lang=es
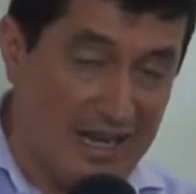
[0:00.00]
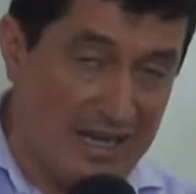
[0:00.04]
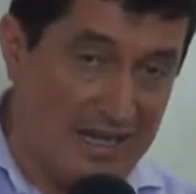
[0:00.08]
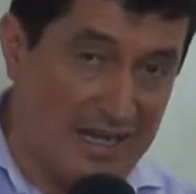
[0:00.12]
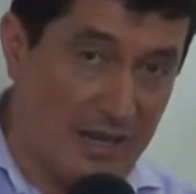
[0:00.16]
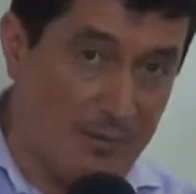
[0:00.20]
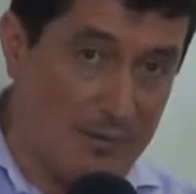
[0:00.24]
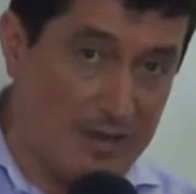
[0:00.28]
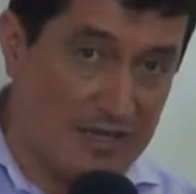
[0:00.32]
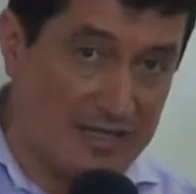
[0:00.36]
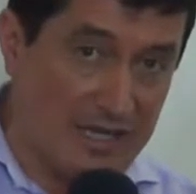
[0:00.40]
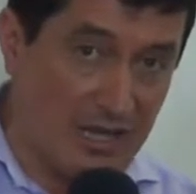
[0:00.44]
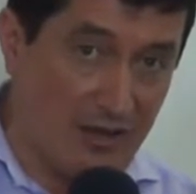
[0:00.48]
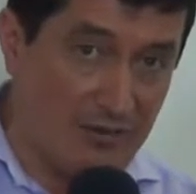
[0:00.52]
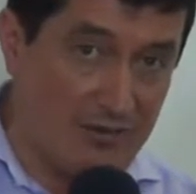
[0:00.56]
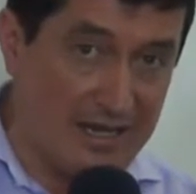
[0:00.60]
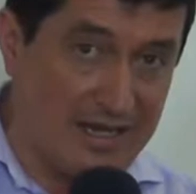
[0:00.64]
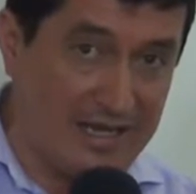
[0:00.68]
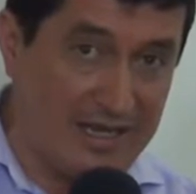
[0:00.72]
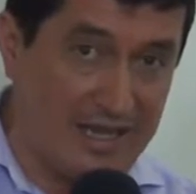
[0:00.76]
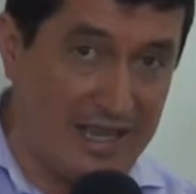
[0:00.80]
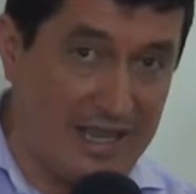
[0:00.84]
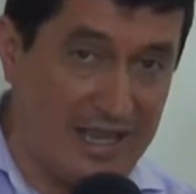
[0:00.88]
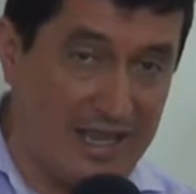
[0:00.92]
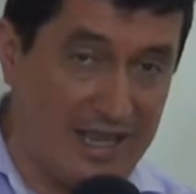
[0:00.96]

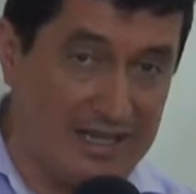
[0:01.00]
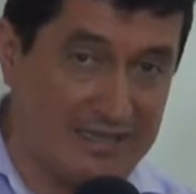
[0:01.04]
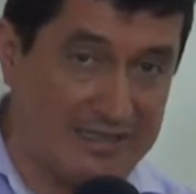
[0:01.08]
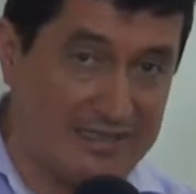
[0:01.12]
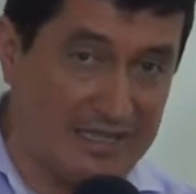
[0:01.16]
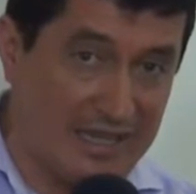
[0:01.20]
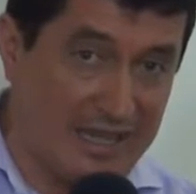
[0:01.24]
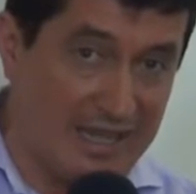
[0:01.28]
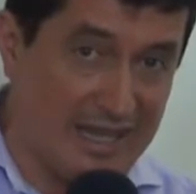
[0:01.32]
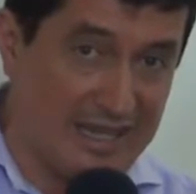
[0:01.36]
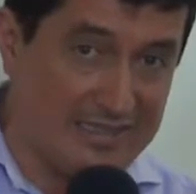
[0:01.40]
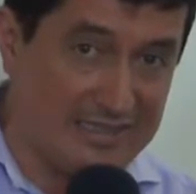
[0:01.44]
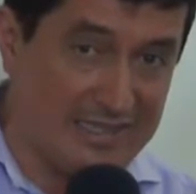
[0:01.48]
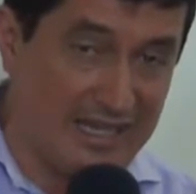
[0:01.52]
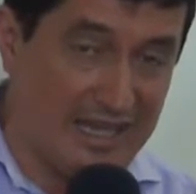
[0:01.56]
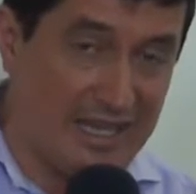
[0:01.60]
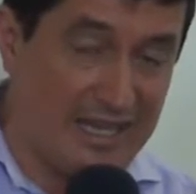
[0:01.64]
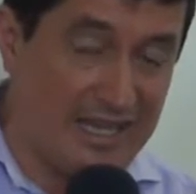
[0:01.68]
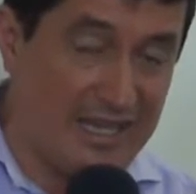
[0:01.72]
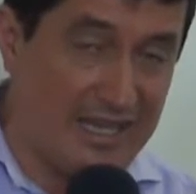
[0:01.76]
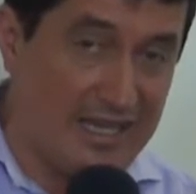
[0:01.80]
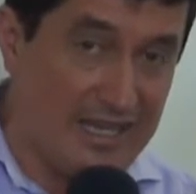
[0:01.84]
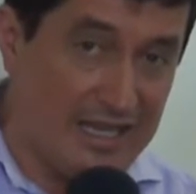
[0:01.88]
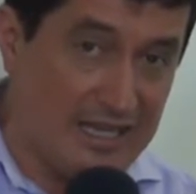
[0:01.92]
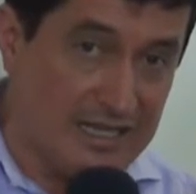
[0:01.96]
Lamentable que se dé
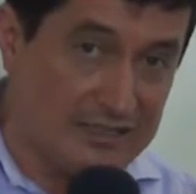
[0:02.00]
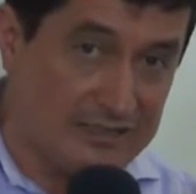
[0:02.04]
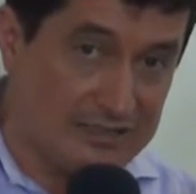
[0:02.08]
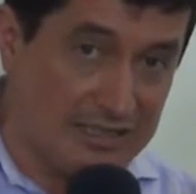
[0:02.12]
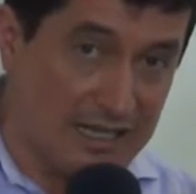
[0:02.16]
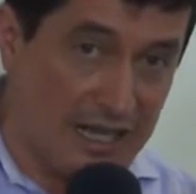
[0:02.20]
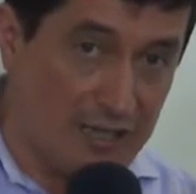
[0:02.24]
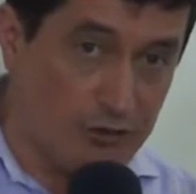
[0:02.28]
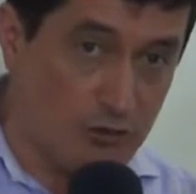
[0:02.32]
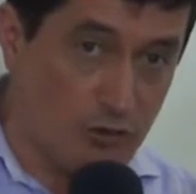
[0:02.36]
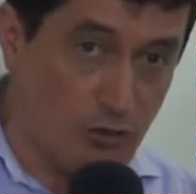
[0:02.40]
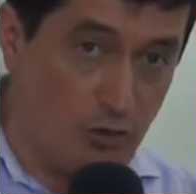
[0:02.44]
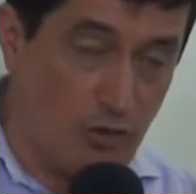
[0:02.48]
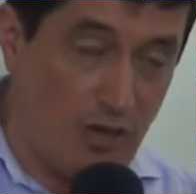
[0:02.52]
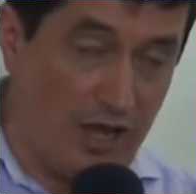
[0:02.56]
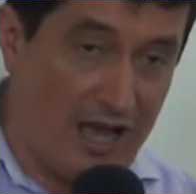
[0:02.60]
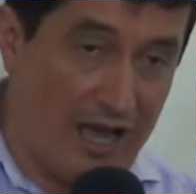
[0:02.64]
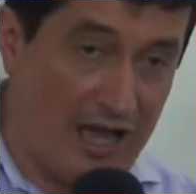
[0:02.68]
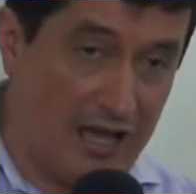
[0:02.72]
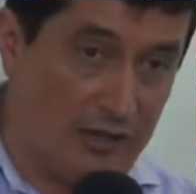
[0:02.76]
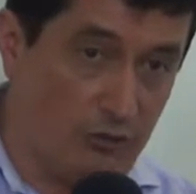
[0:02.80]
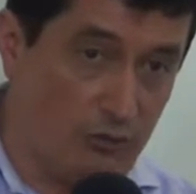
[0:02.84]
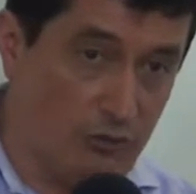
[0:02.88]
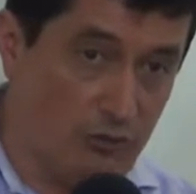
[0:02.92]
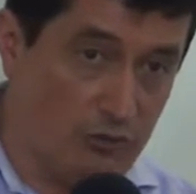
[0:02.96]
ese trato
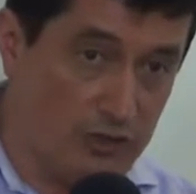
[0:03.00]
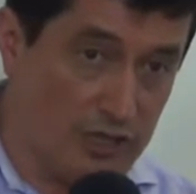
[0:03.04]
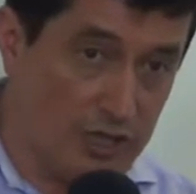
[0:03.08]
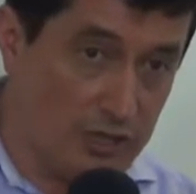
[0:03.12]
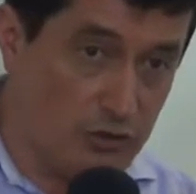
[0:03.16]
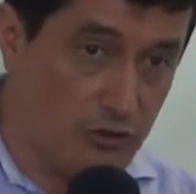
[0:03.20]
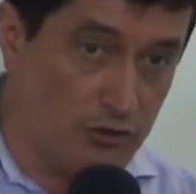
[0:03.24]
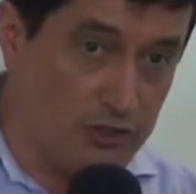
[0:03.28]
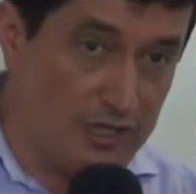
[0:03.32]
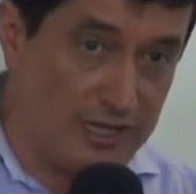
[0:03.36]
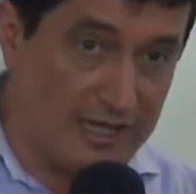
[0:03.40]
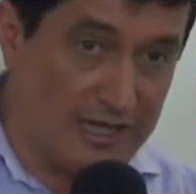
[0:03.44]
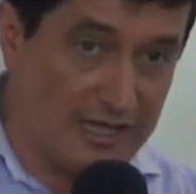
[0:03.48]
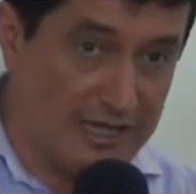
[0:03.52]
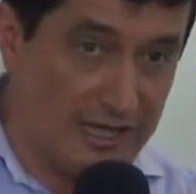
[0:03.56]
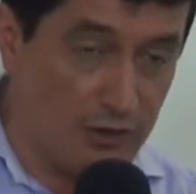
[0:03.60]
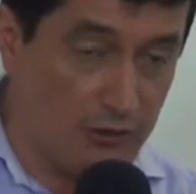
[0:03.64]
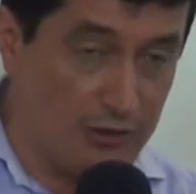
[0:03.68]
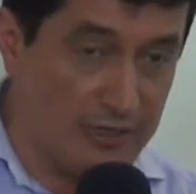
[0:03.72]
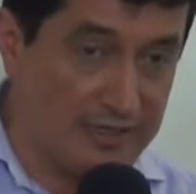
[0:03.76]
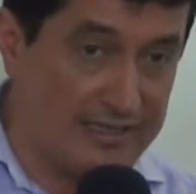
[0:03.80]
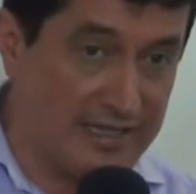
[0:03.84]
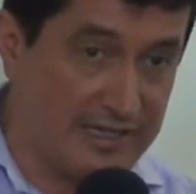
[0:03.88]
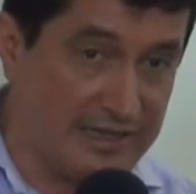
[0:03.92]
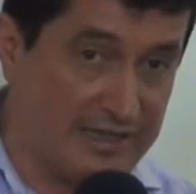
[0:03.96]
a los niños, niñas y
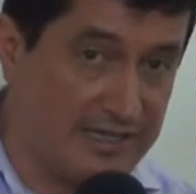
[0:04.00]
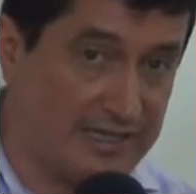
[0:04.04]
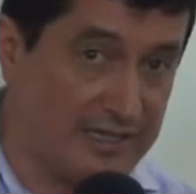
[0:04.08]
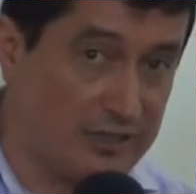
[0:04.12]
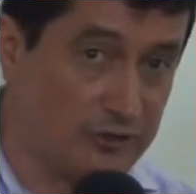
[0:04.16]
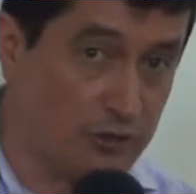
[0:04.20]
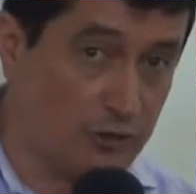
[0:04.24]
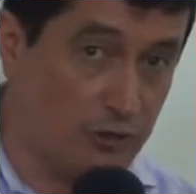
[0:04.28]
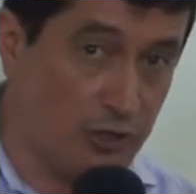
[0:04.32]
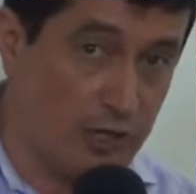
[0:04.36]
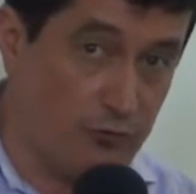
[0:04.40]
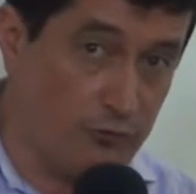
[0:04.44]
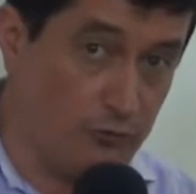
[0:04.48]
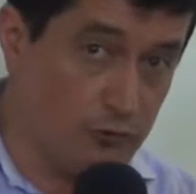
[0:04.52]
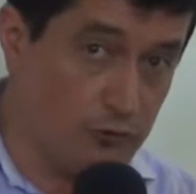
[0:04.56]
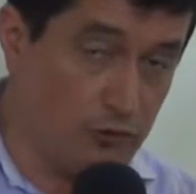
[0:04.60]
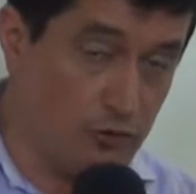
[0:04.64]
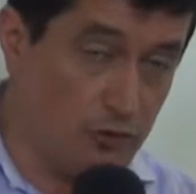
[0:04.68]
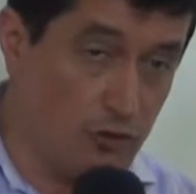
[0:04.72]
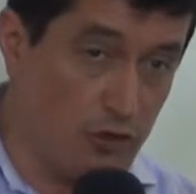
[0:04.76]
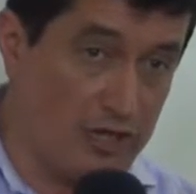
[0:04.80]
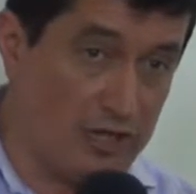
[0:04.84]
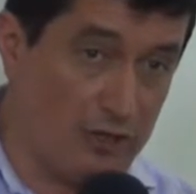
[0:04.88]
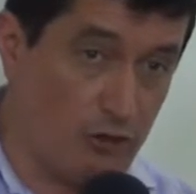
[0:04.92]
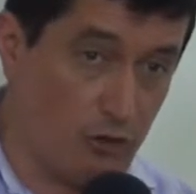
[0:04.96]
adolescentes que son el
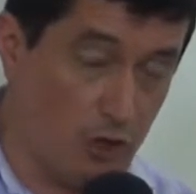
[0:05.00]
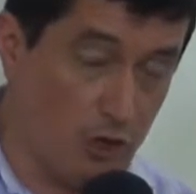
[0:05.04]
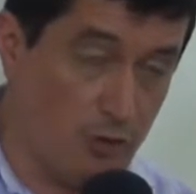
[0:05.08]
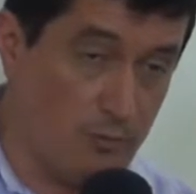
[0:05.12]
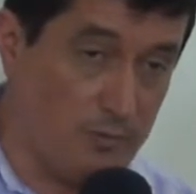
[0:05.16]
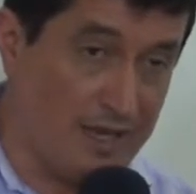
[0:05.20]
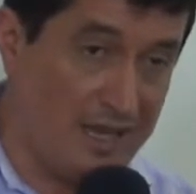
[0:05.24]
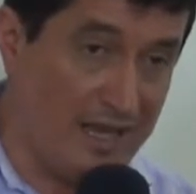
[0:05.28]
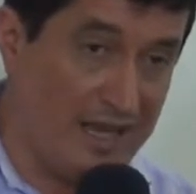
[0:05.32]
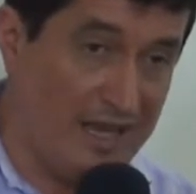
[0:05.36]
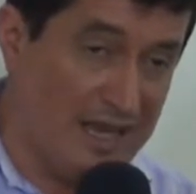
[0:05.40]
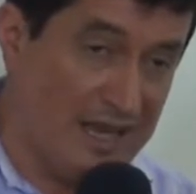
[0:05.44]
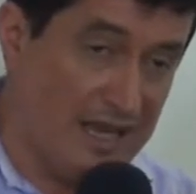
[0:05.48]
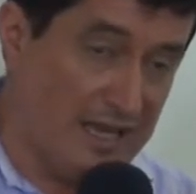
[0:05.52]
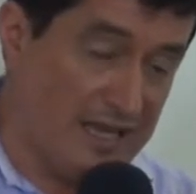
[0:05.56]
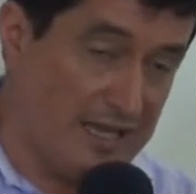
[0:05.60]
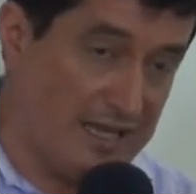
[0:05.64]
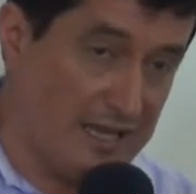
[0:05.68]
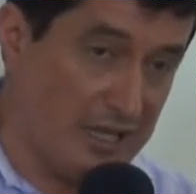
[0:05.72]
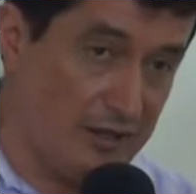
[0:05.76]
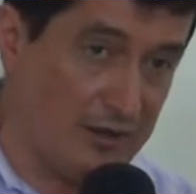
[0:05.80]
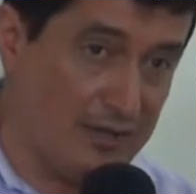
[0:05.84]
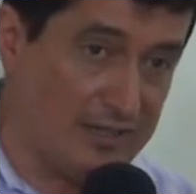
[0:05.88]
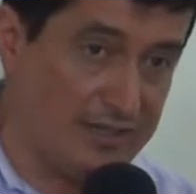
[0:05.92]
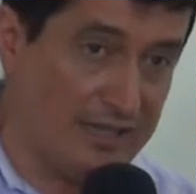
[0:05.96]
futuro de Colombia
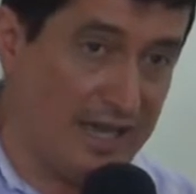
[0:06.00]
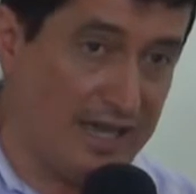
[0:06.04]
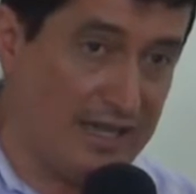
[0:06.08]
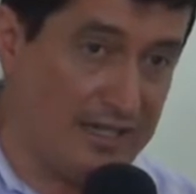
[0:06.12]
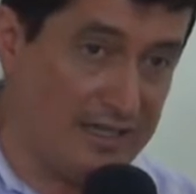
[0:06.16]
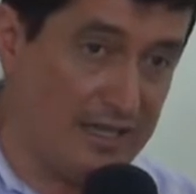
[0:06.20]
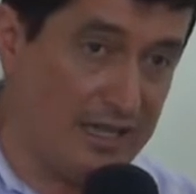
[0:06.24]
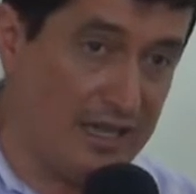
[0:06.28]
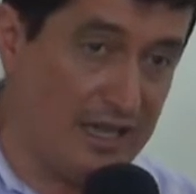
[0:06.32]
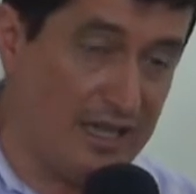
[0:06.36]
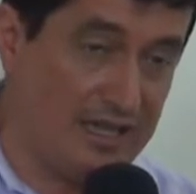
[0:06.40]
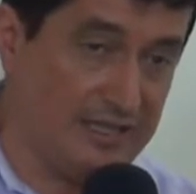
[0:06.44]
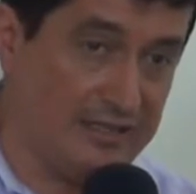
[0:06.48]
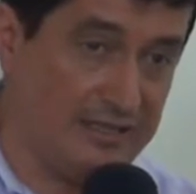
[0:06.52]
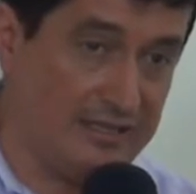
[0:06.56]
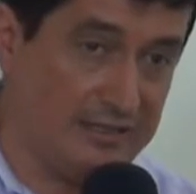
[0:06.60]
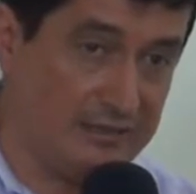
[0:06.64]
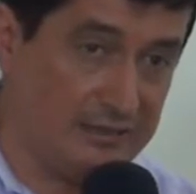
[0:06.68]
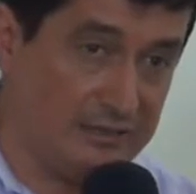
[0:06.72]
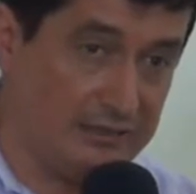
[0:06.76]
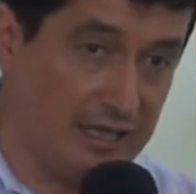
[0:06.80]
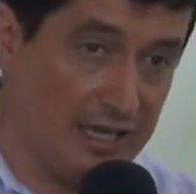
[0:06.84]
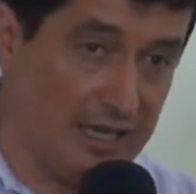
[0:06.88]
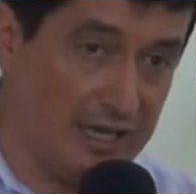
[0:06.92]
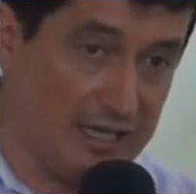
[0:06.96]
y de verdad
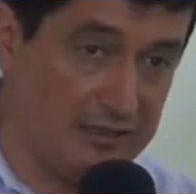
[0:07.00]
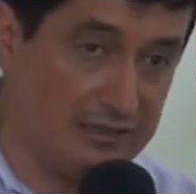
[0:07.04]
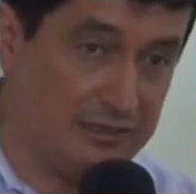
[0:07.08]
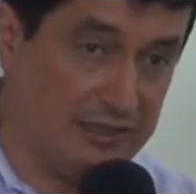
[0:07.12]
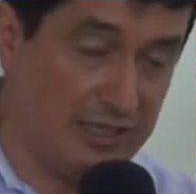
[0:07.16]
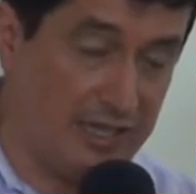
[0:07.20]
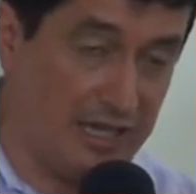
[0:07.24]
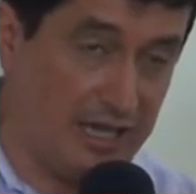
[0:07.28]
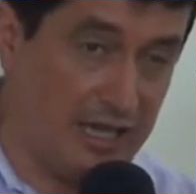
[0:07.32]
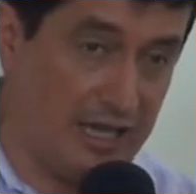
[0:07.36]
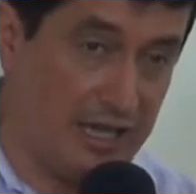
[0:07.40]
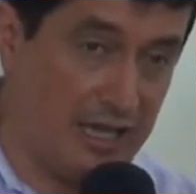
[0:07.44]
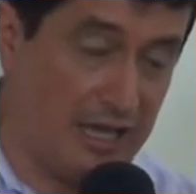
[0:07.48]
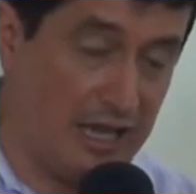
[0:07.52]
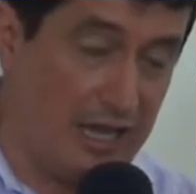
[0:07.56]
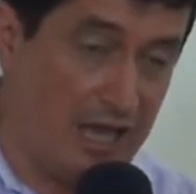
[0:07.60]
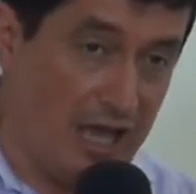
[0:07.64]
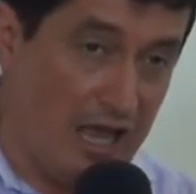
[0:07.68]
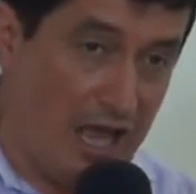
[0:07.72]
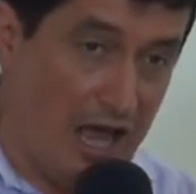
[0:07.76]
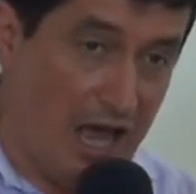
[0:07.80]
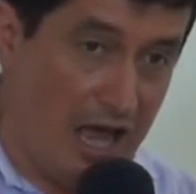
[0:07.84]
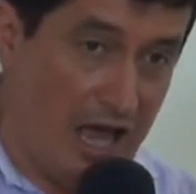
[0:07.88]
es este